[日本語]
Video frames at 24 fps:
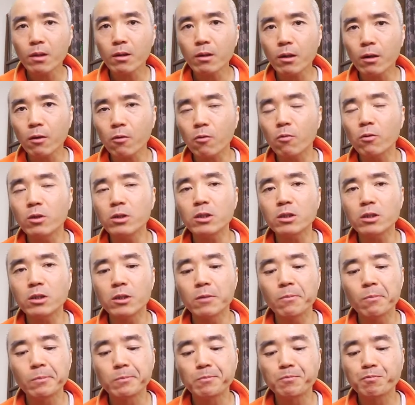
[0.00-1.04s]
結構美味し
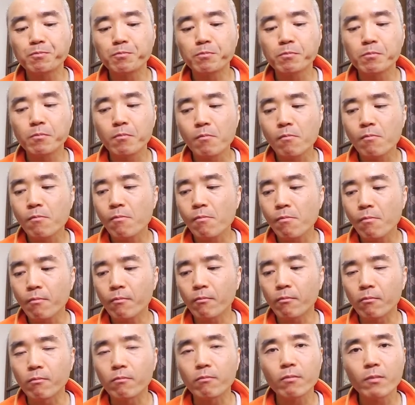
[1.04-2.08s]
い、
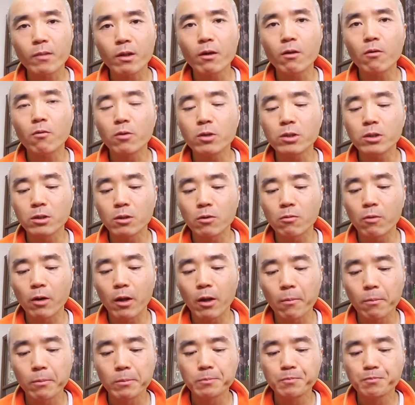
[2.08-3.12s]
うん、結構美味しいなこれ